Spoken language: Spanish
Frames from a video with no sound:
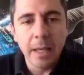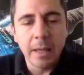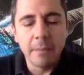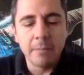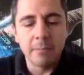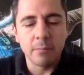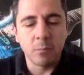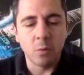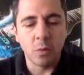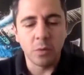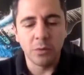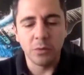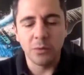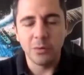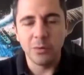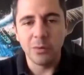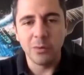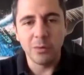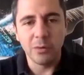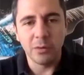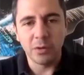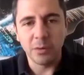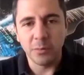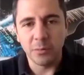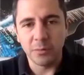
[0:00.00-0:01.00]
Em,
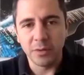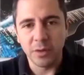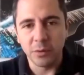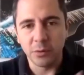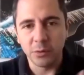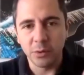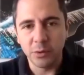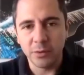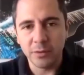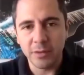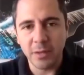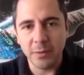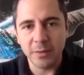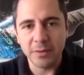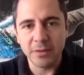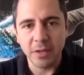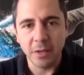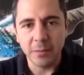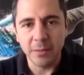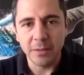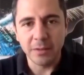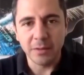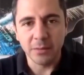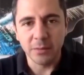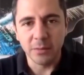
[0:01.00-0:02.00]
cuando, yo te, cuando yo estaba
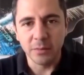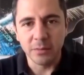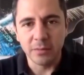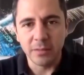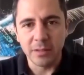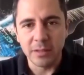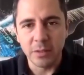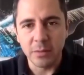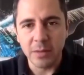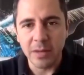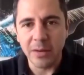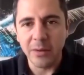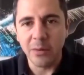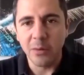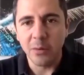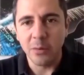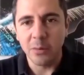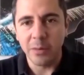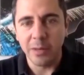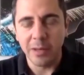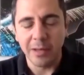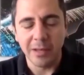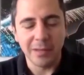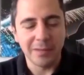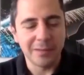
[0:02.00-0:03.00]
chavito, tenía una
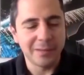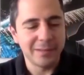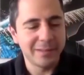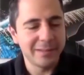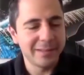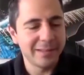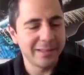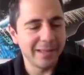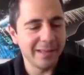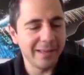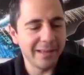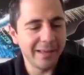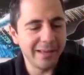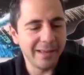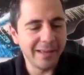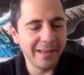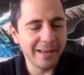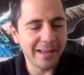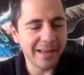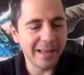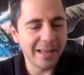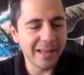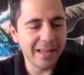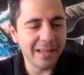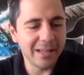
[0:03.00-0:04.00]
novia que
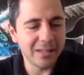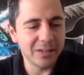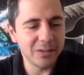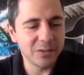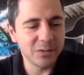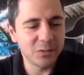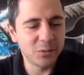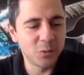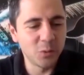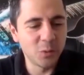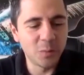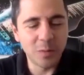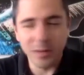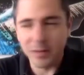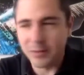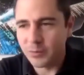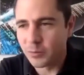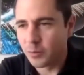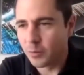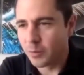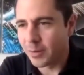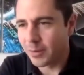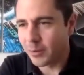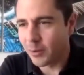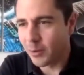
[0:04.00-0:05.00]
era súper,
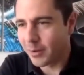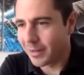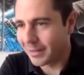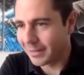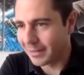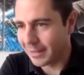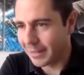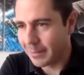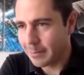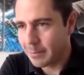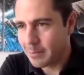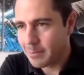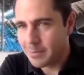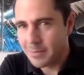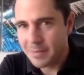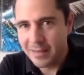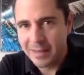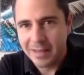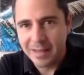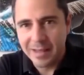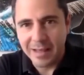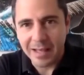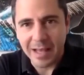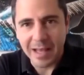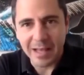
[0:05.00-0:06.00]
súper coqueta.
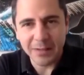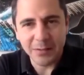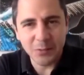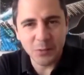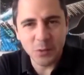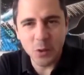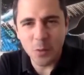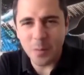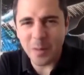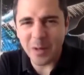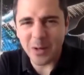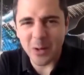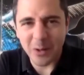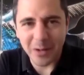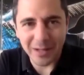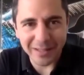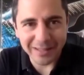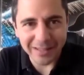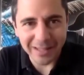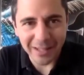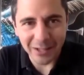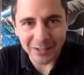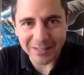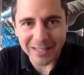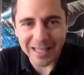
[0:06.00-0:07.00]
Ah, súper
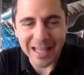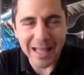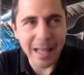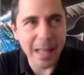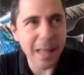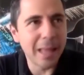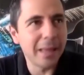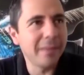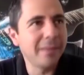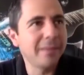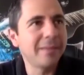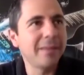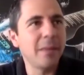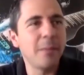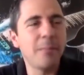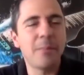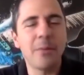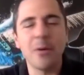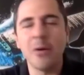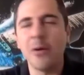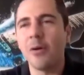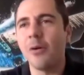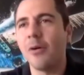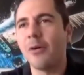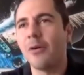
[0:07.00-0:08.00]
coqueta, o sea, el
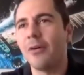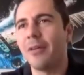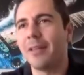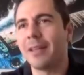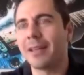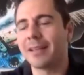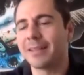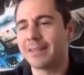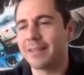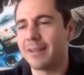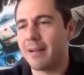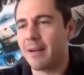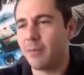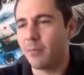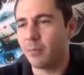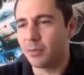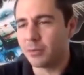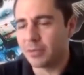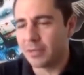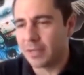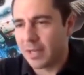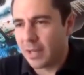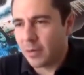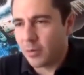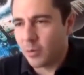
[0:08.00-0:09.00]
tipo de que
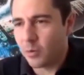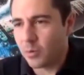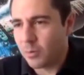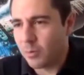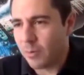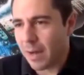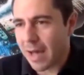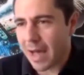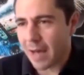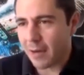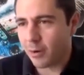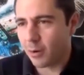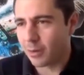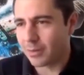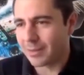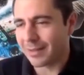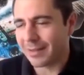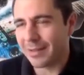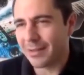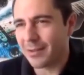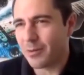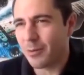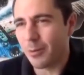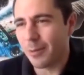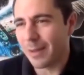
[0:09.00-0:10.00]
estábamos en algún bar o lo que
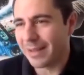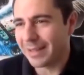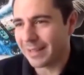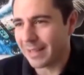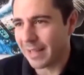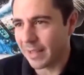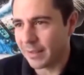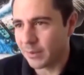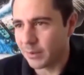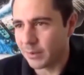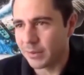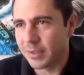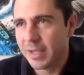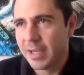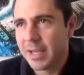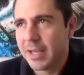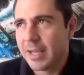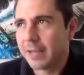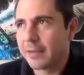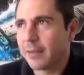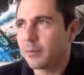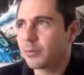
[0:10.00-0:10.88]
sea, como 20 años,